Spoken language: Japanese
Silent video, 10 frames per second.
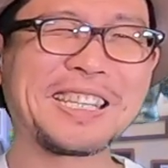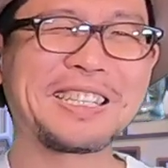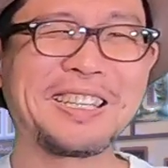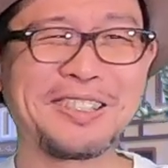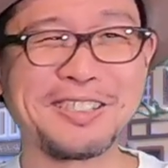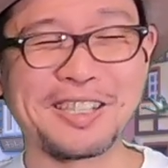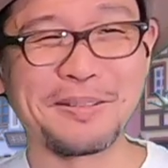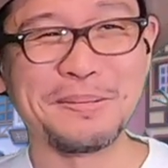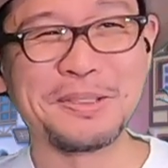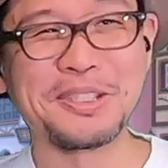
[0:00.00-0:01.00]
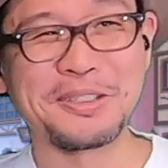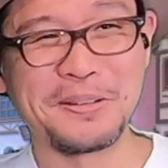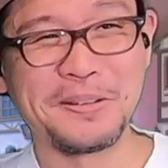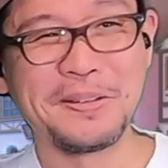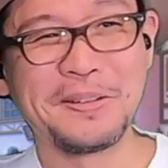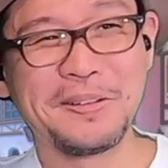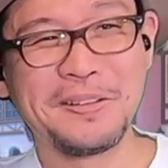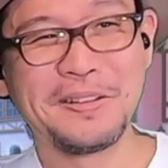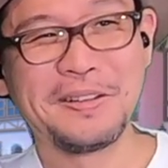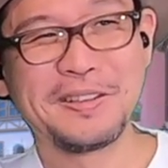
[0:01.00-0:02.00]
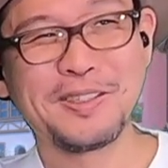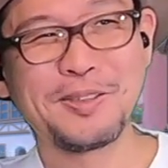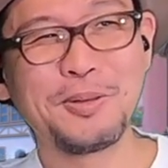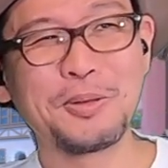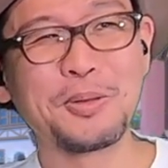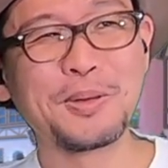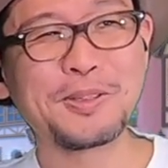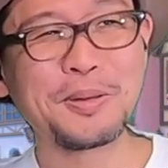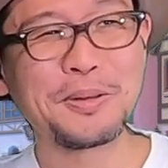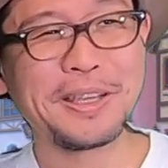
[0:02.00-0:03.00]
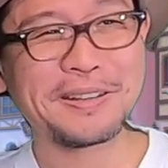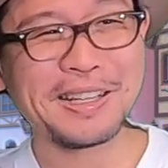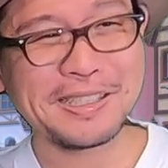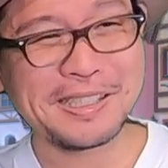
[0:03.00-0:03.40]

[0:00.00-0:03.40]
ちゃってるじゃん、むしろ。そういうの望んでる感